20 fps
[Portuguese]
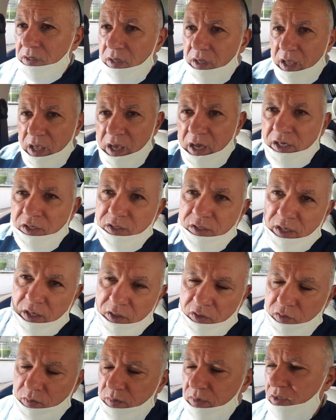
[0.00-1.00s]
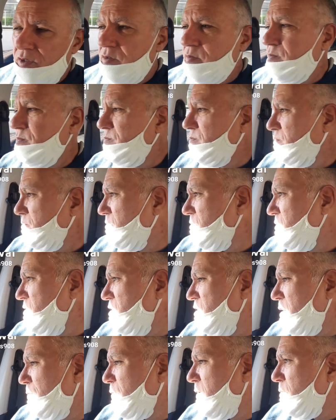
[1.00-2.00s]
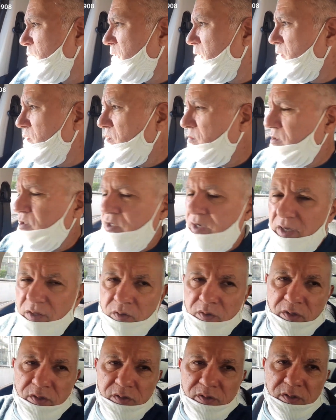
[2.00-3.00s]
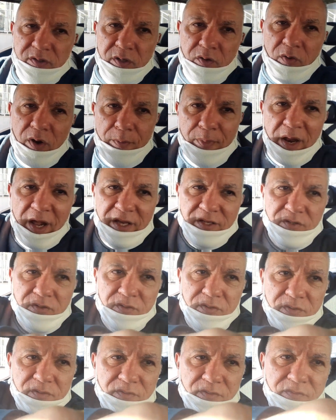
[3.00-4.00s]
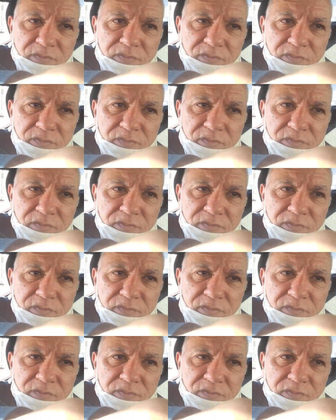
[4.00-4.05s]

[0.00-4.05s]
É, acho que é isso mesmo. Dia 1 dia 2, não sei. Um abraço!